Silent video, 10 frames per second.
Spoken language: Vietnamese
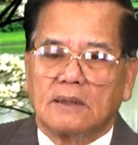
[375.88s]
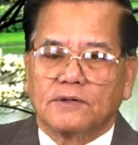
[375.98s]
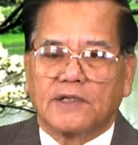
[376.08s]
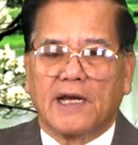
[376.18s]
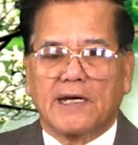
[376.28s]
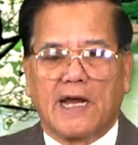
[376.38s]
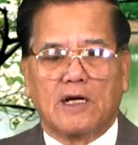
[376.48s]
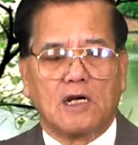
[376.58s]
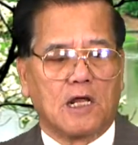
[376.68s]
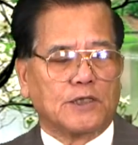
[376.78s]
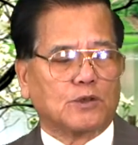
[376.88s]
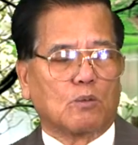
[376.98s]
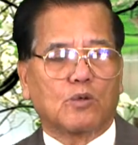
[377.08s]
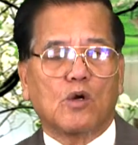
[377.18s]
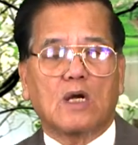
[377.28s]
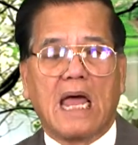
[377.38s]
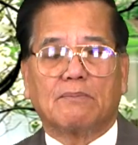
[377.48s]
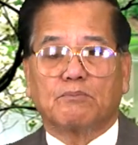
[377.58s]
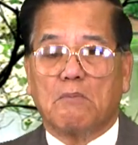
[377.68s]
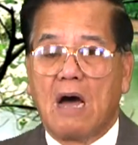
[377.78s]
Tên này nó lợi dụng, nó
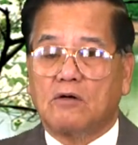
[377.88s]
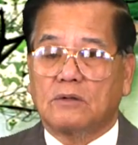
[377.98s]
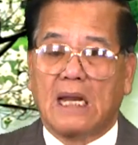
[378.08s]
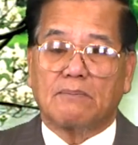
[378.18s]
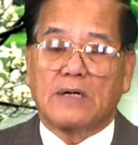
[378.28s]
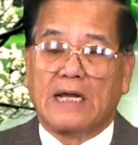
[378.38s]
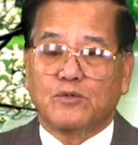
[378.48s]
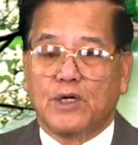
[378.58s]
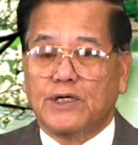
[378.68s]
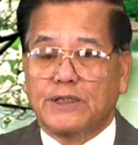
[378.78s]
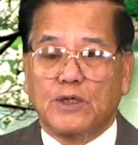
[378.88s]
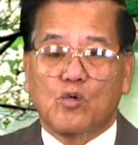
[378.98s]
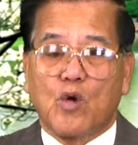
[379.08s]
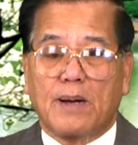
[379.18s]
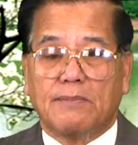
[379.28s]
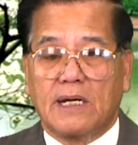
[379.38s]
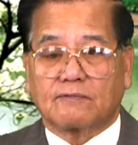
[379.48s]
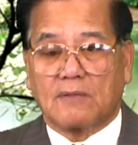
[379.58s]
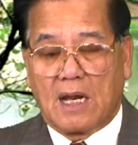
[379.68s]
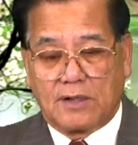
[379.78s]
làm báo, làm đài truyền hình, nó quen biết
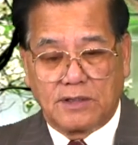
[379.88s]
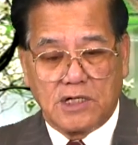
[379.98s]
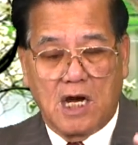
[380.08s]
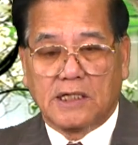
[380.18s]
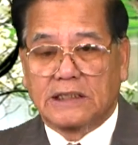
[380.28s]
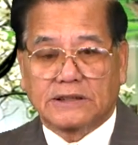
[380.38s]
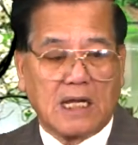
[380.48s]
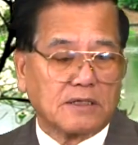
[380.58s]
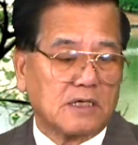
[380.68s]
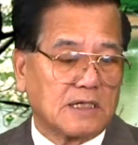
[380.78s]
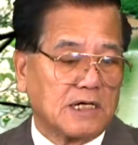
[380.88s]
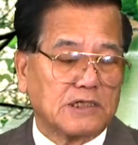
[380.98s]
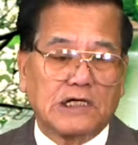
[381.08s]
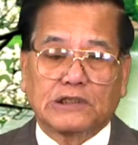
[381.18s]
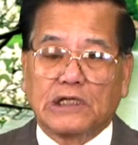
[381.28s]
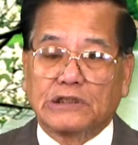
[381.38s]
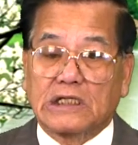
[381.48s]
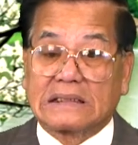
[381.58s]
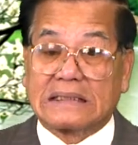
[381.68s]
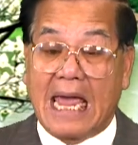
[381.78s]
và nó nhờ người ta đưa ra những cái tin
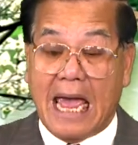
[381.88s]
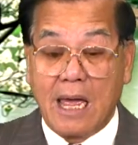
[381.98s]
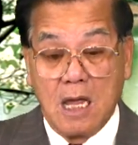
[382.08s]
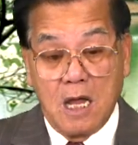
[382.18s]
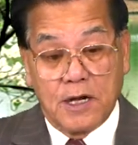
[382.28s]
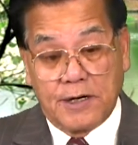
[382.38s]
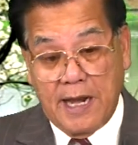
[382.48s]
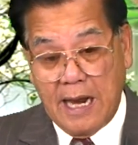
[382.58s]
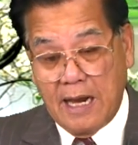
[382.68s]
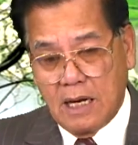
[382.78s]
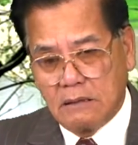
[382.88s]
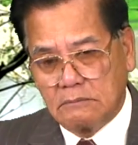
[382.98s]
tức giả để